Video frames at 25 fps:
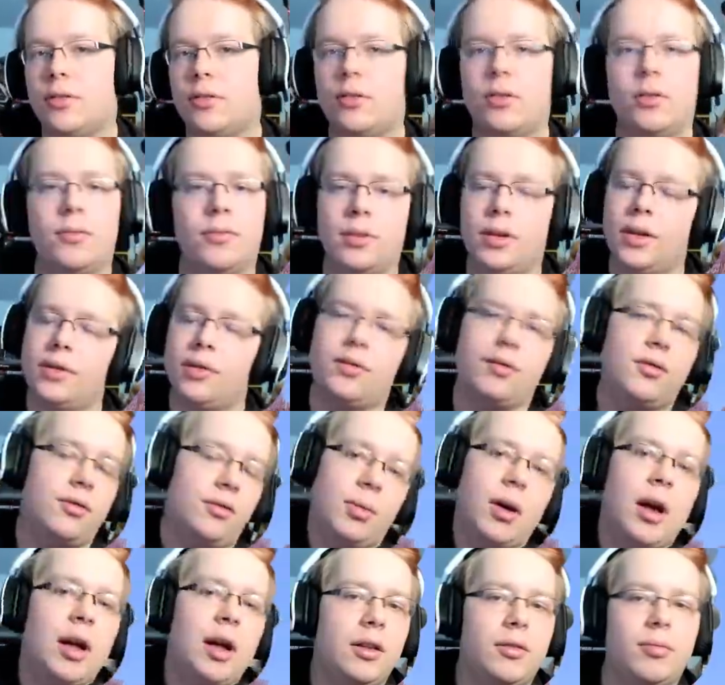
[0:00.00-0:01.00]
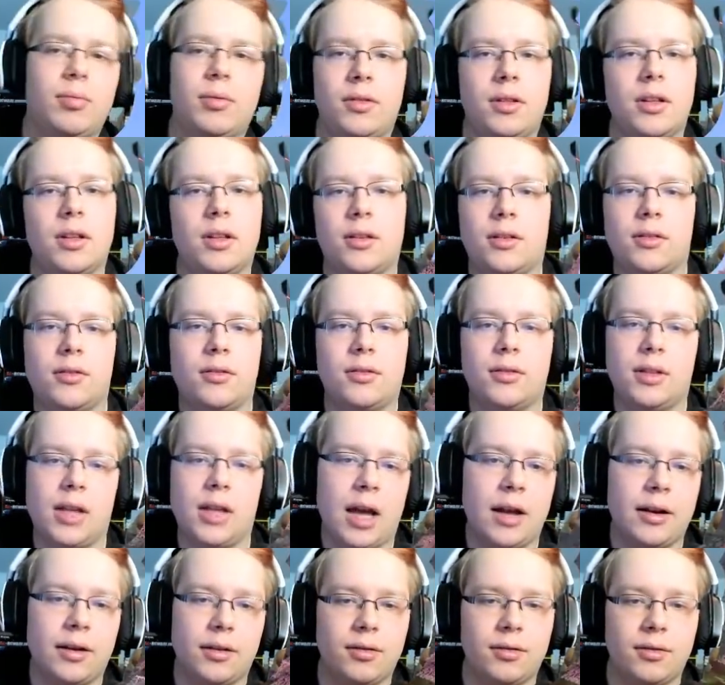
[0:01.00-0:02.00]
können wir, das ist bereits das ist passiert. Das,
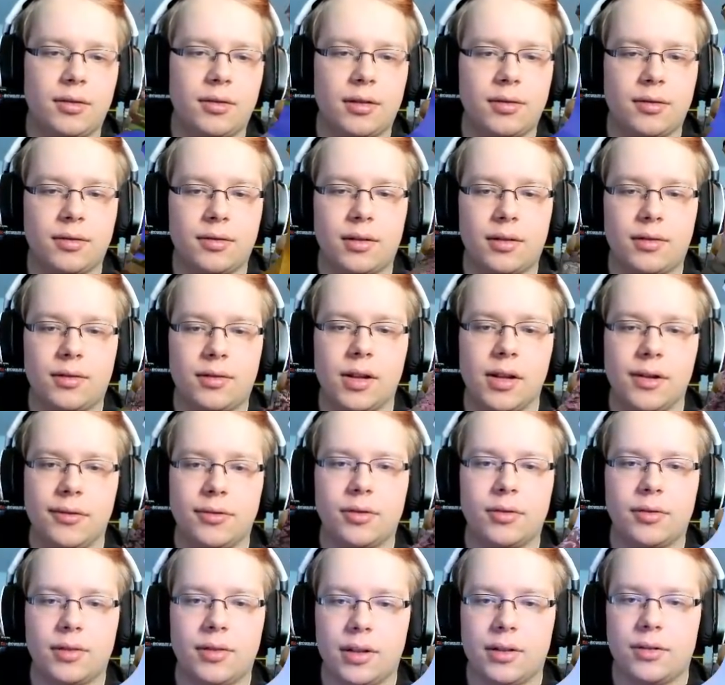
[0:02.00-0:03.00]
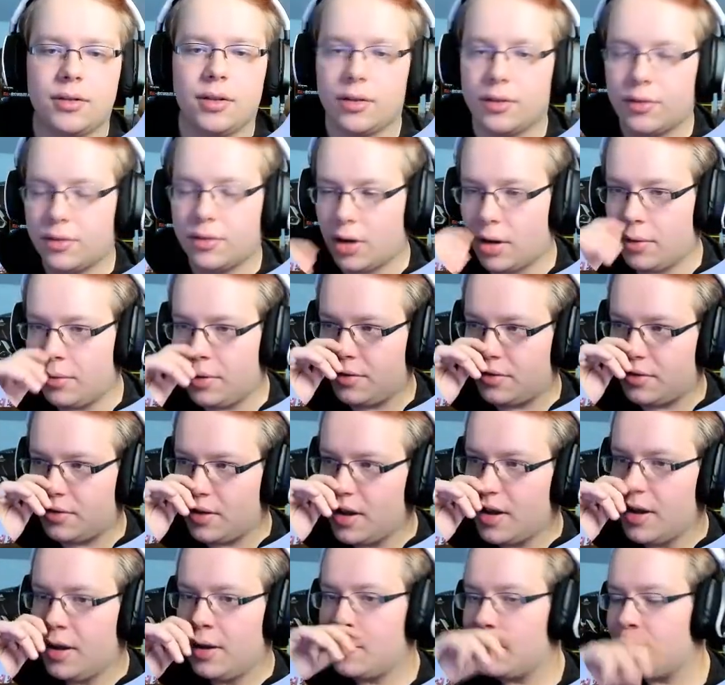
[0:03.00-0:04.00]
ja, das, genau. das, das, hilft uns nicht. Weil sondern Stories,
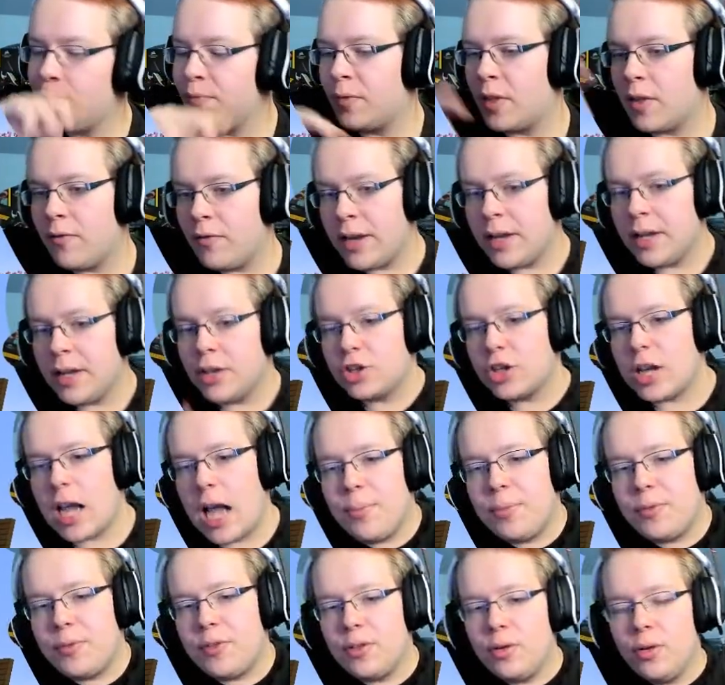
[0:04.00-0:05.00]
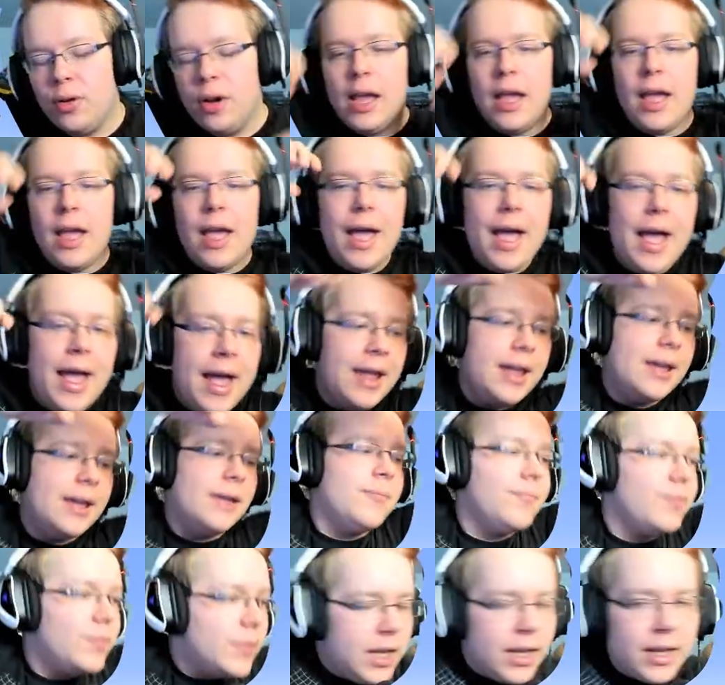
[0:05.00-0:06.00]
wenn ihr schreibt so, hey,
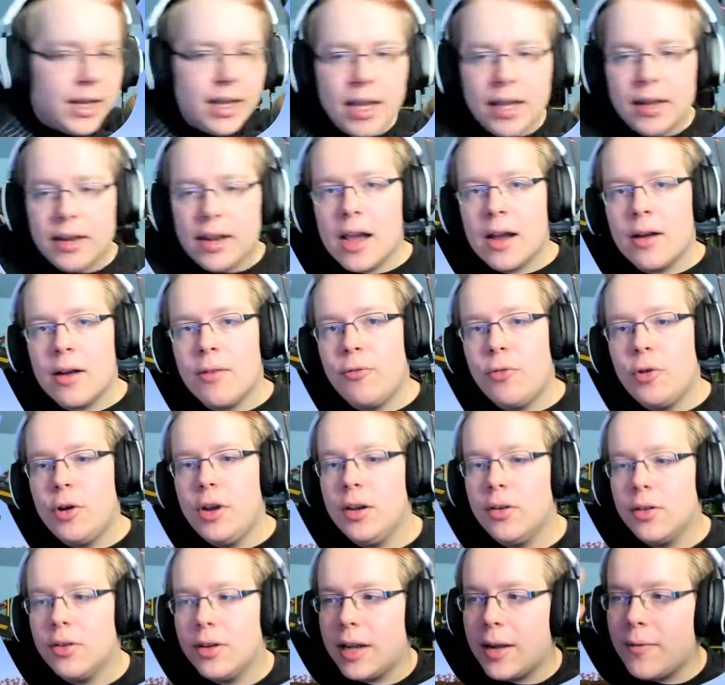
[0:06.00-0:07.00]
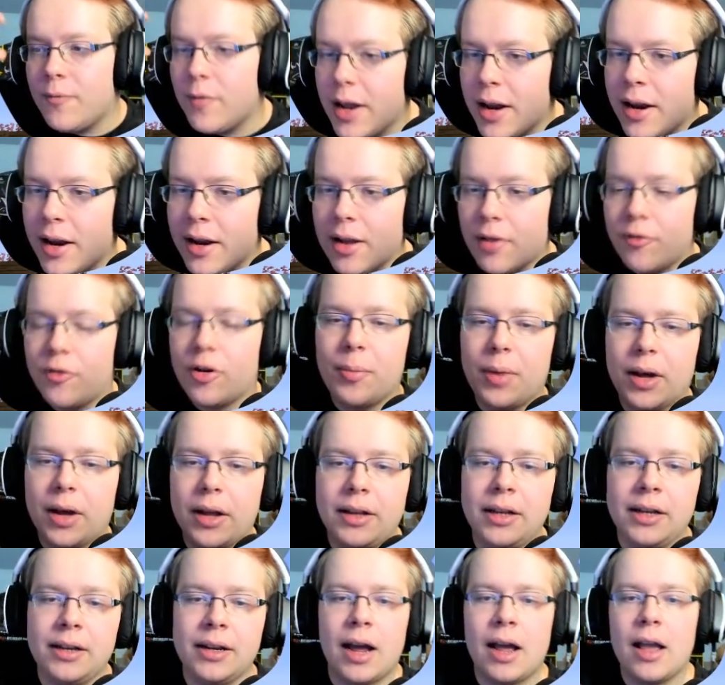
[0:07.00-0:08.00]
ihr geht irgendwo hin und dann werdet ihr vom
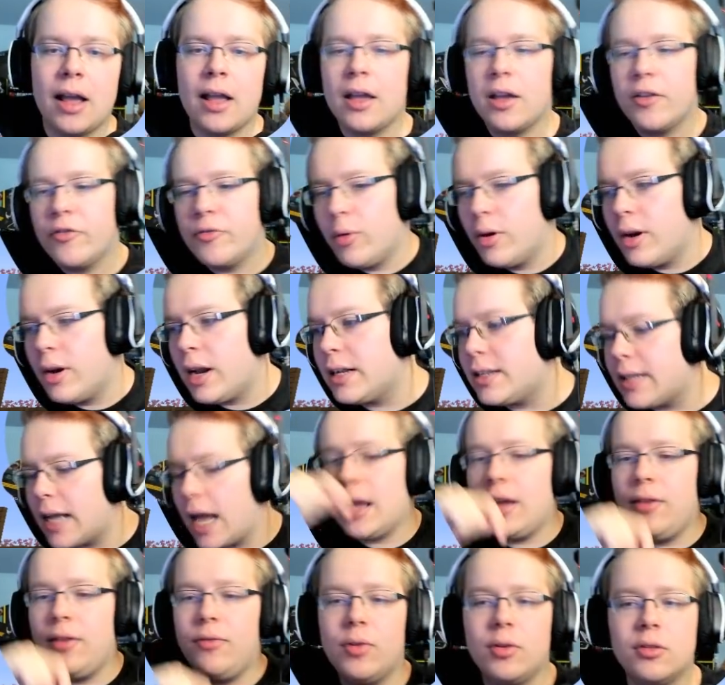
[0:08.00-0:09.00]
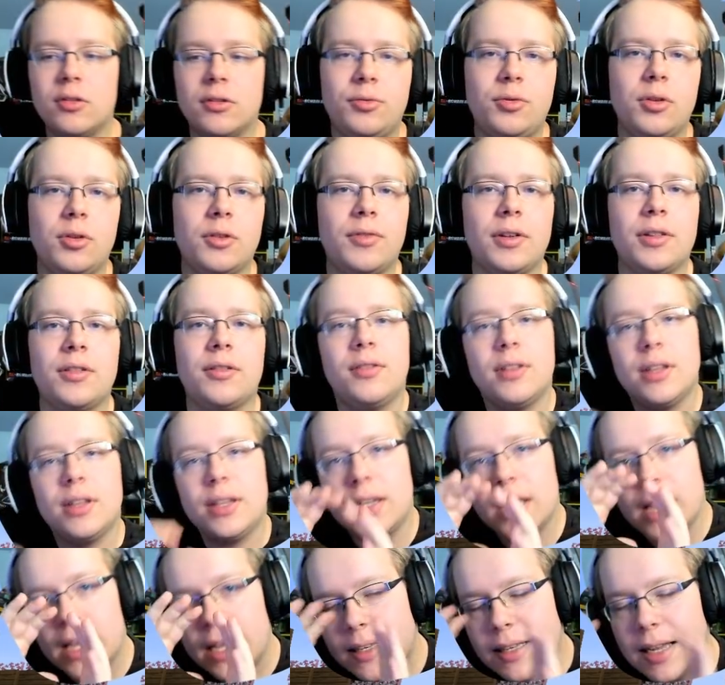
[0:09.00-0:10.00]
Banditen angegriffen oder Drachi wird entführt, was ist
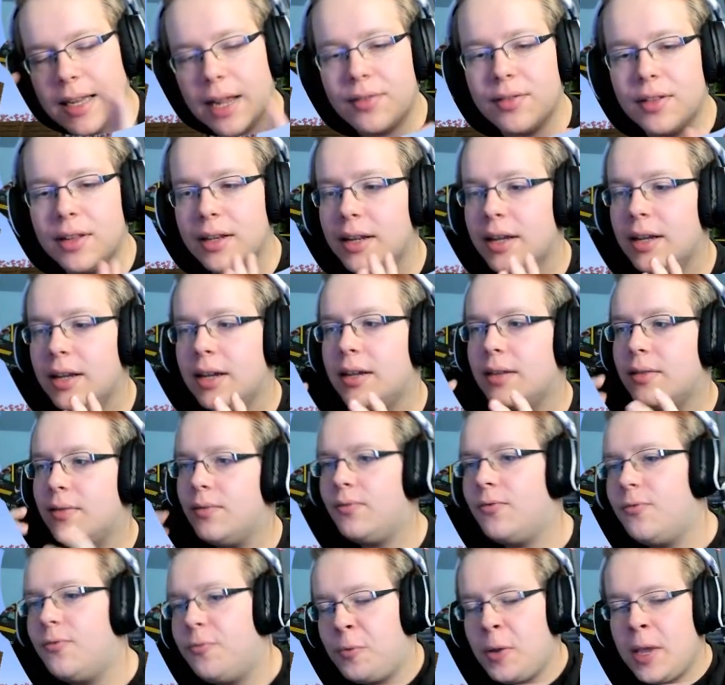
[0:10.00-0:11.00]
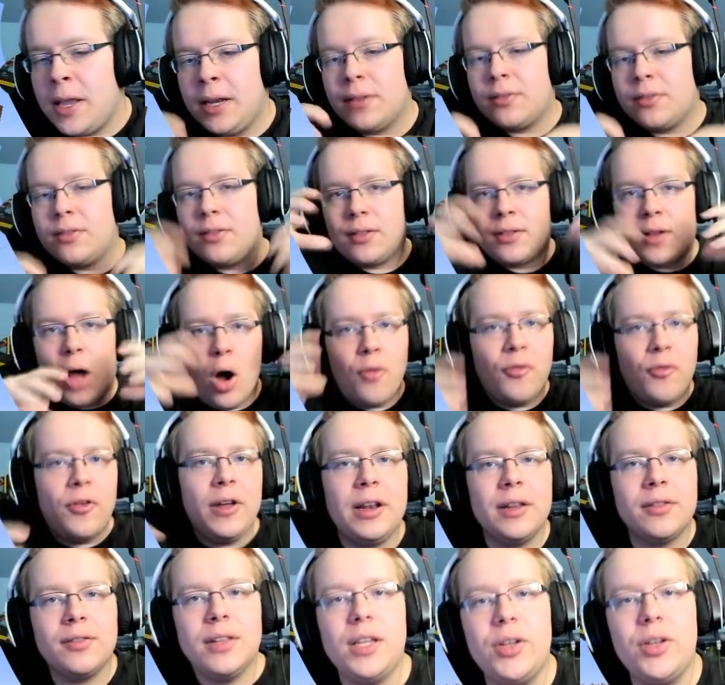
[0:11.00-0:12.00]
ich. Das sind wenigstens, auch
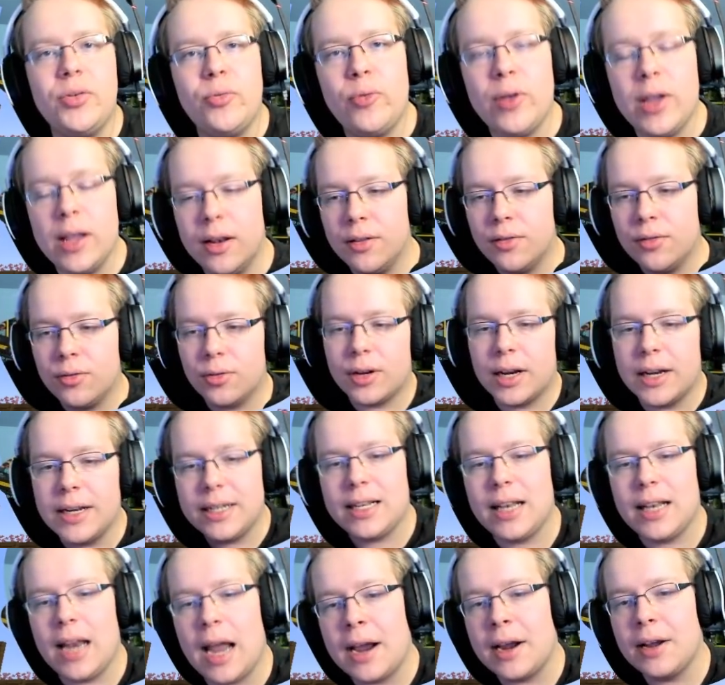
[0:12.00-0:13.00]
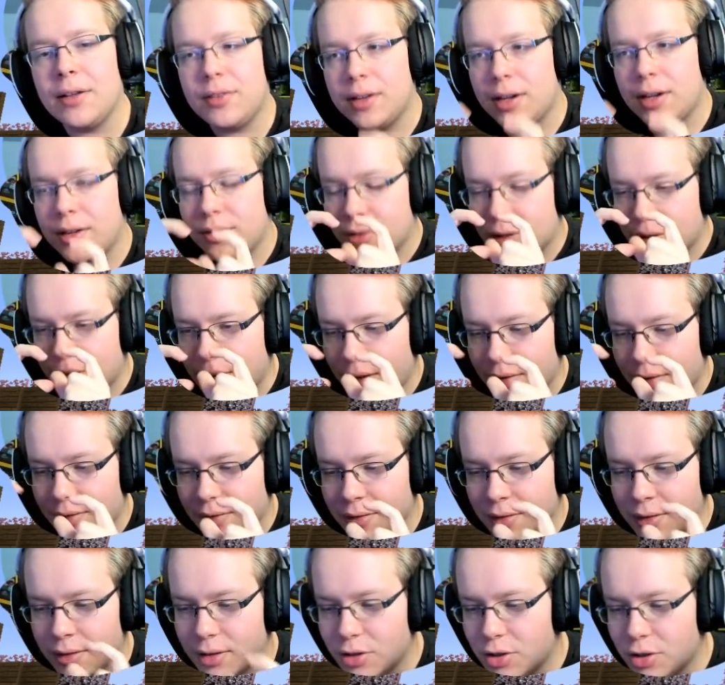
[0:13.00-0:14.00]
wenn das nicht viel ist oder nicht lang ist, sind das
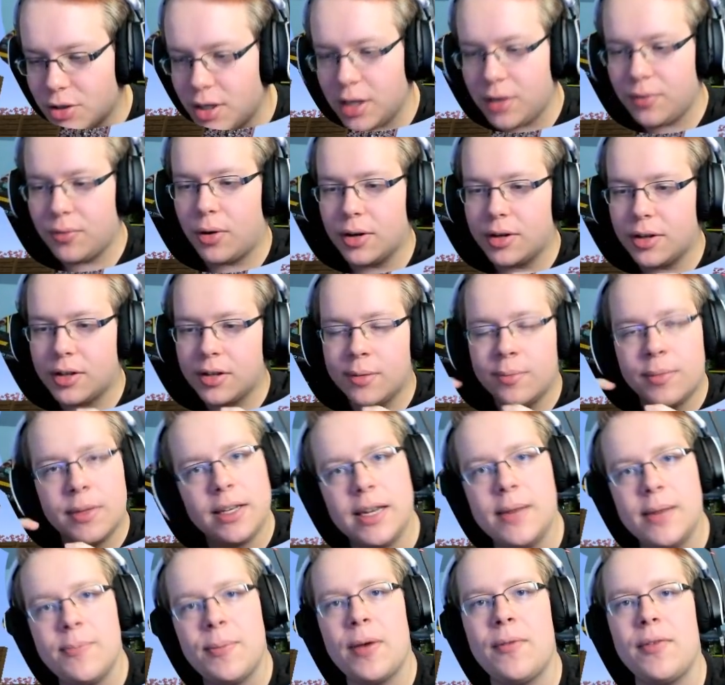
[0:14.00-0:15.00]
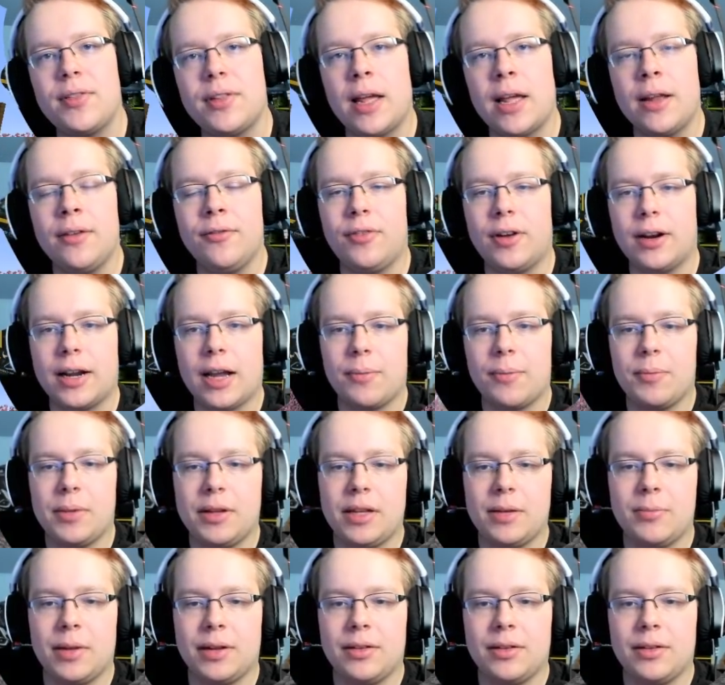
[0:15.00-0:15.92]
trotzdem Stichworte, mit denen man was anfangen kann, mit denen man